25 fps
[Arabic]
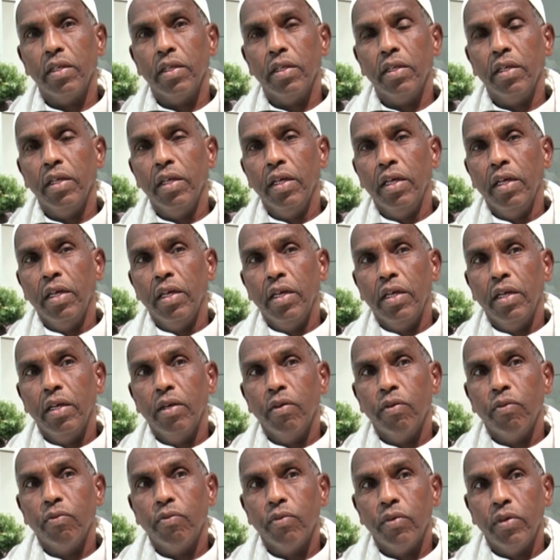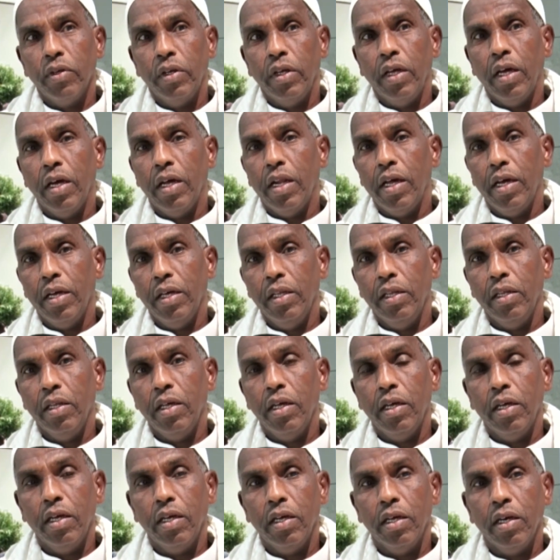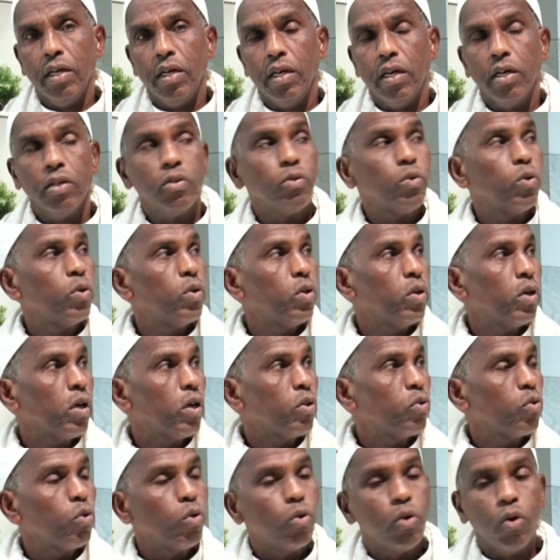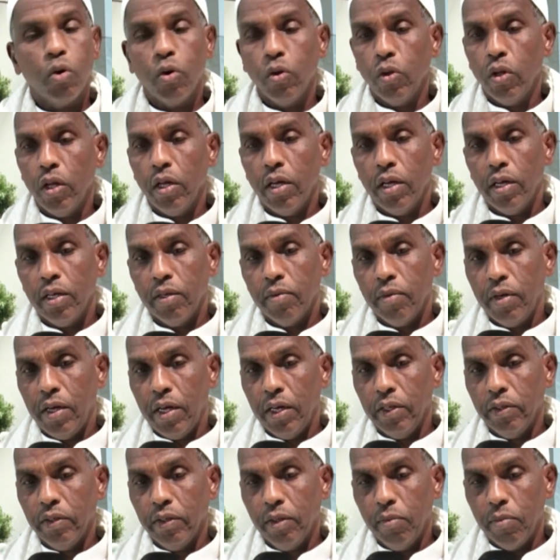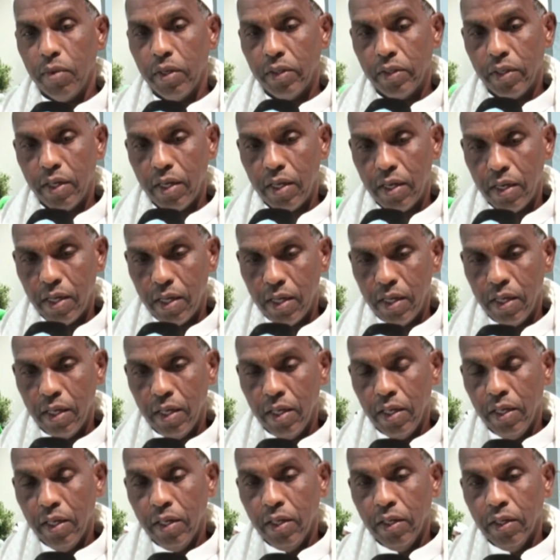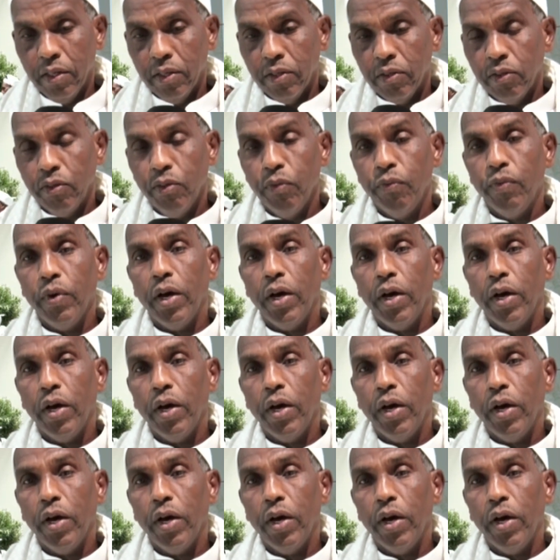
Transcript: الشؤون الإسلامية والأوقاف التي قالوا عنها إنها بذلت كل شيء في العمل